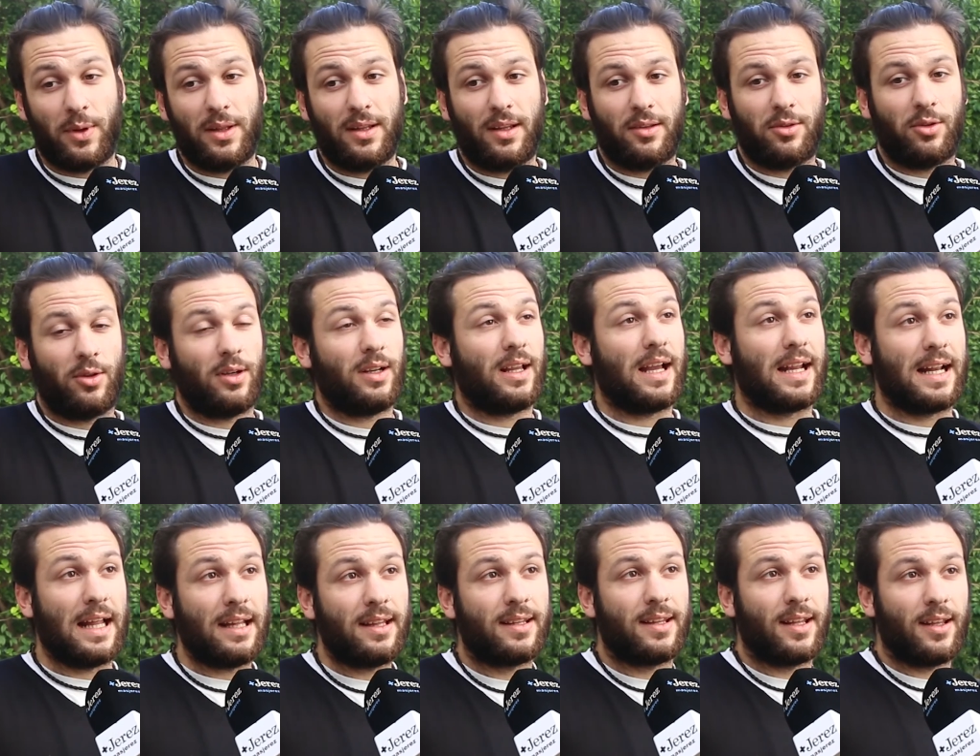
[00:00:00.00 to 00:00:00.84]
cuentas eso es el
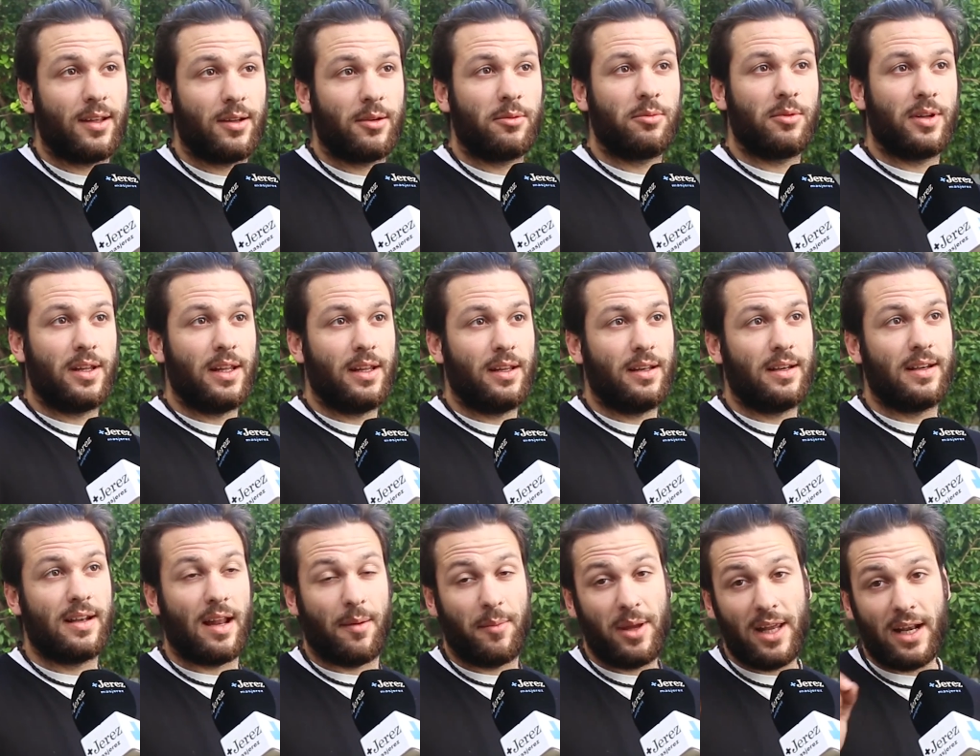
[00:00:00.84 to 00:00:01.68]
carácter y
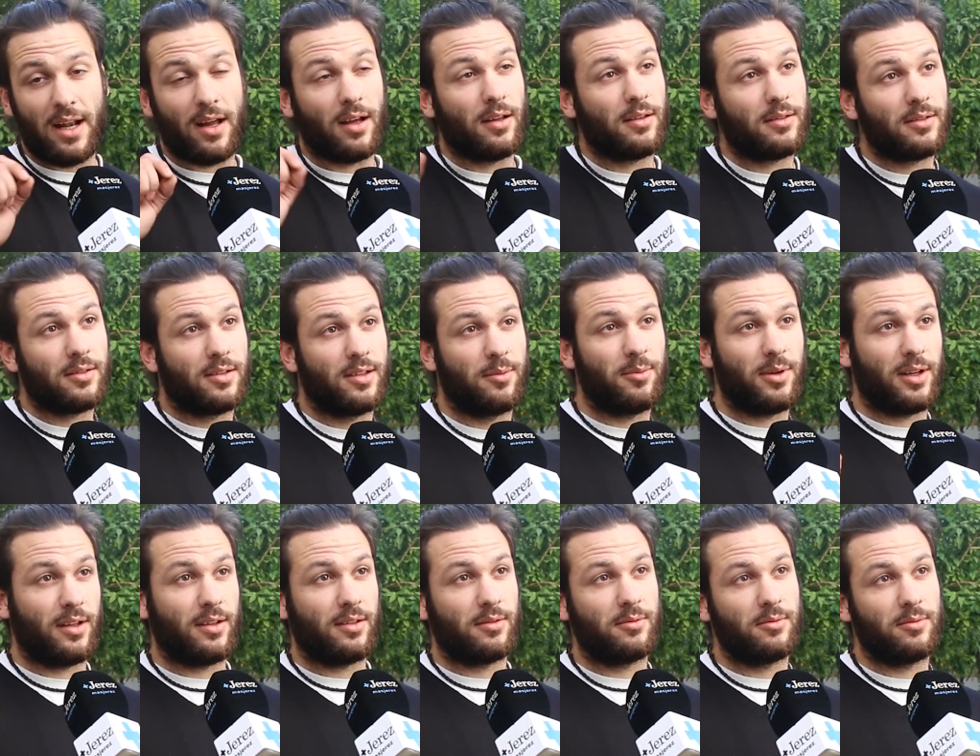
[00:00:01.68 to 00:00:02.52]
la mira.
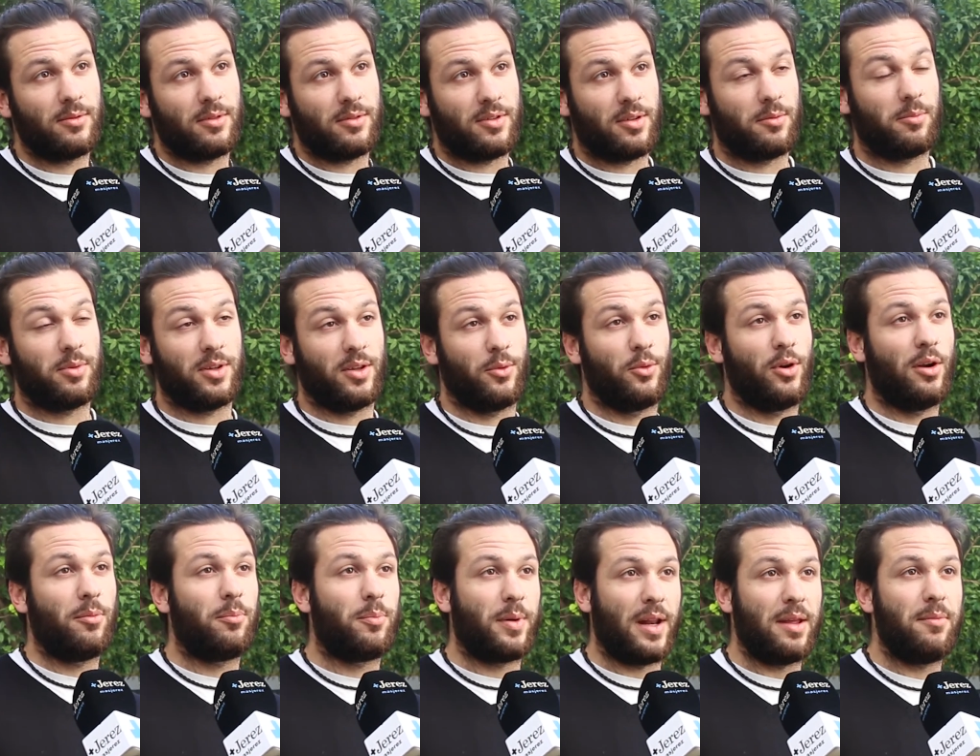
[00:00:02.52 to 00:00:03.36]
Siempre,
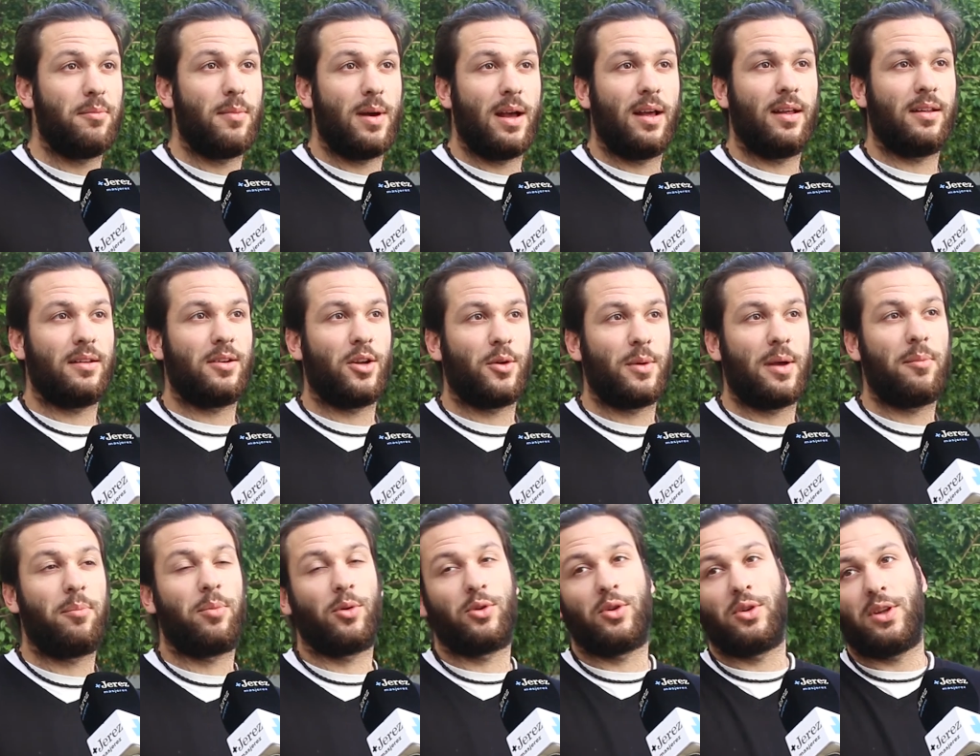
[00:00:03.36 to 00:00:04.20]
según el prisma, lo
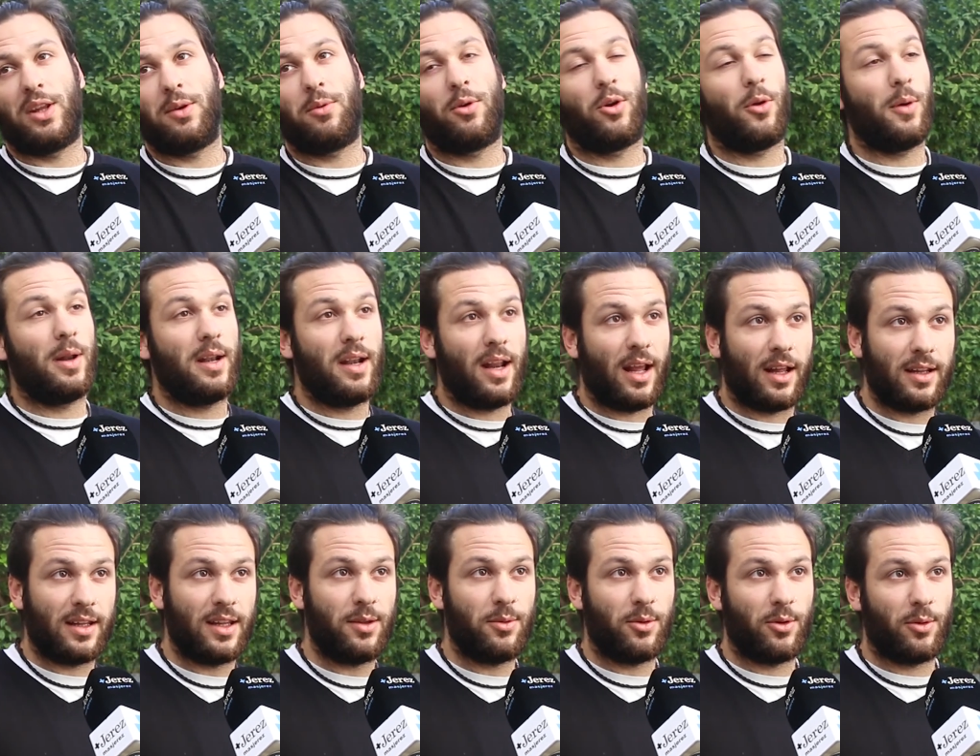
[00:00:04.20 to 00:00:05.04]
ves positivo, lo ves
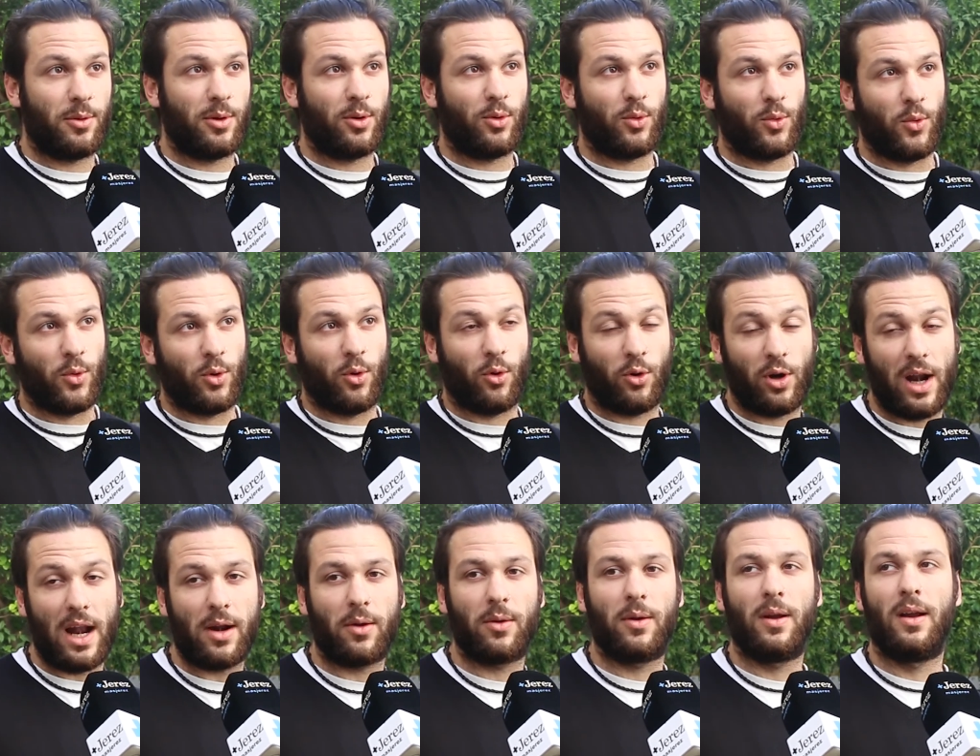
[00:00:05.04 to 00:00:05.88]
negativo, lo ves oscuro,
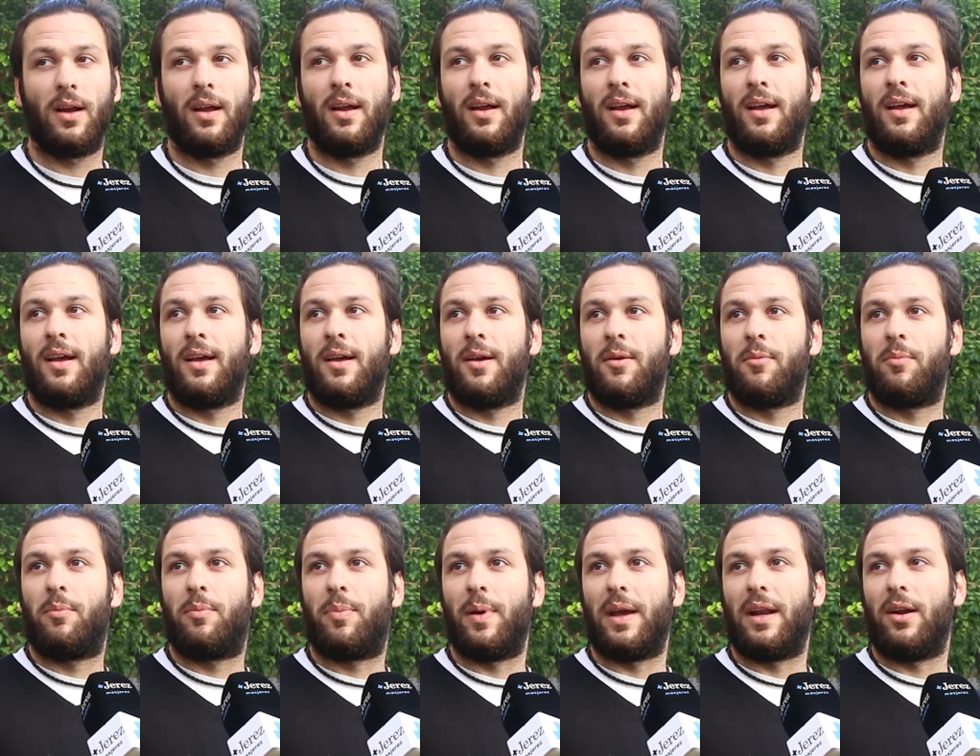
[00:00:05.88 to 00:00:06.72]
claro.
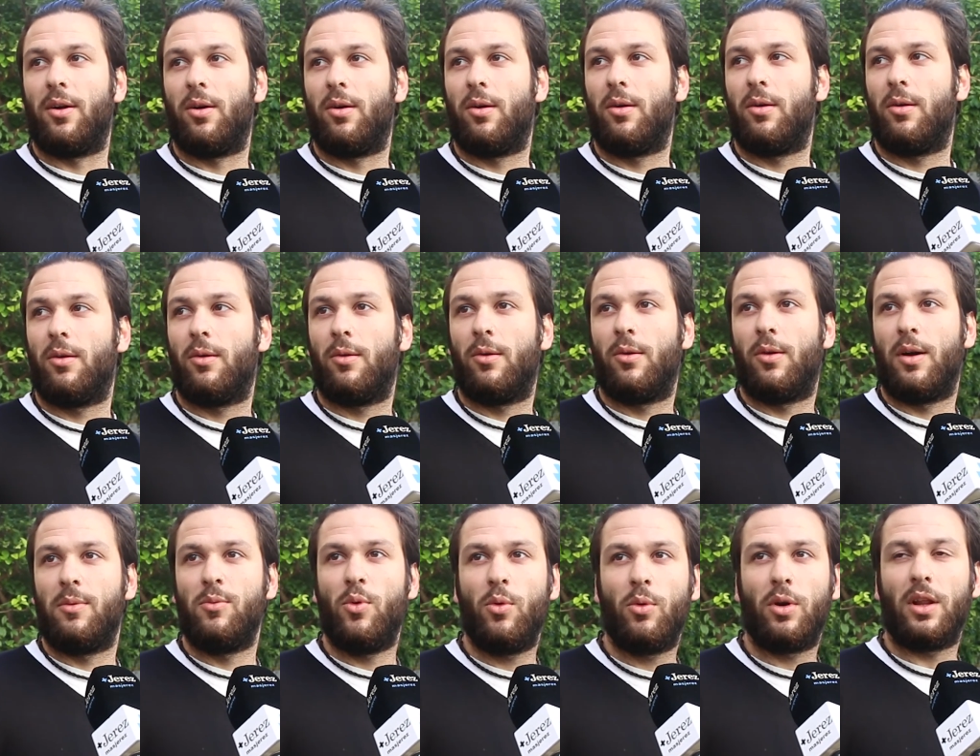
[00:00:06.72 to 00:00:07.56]

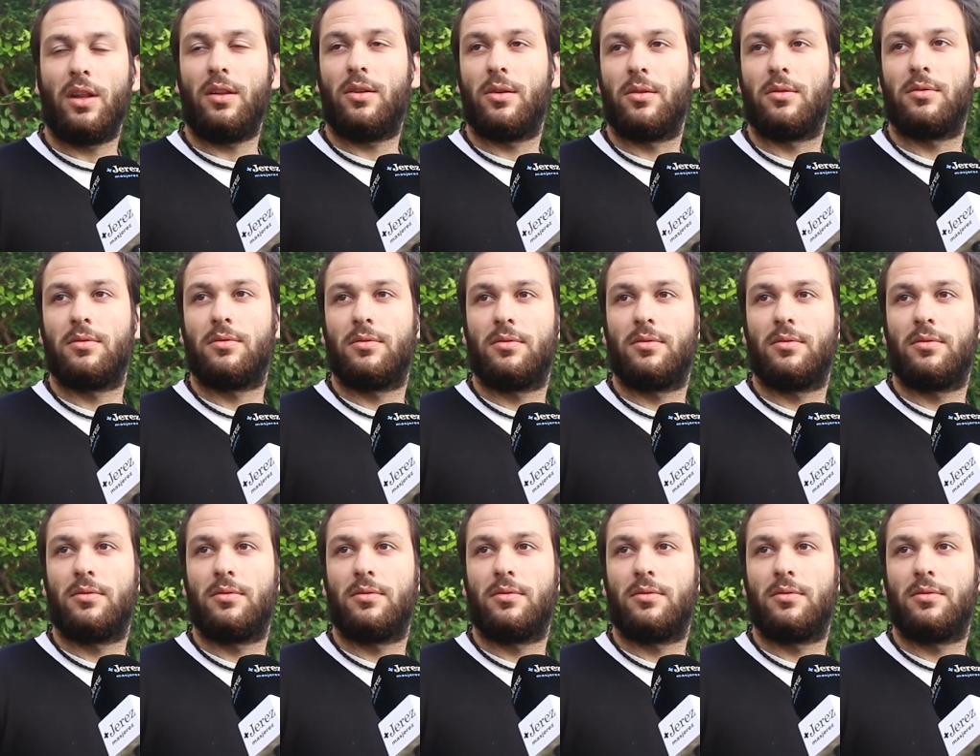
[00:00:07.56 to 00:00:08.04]
Pero es muy bonito.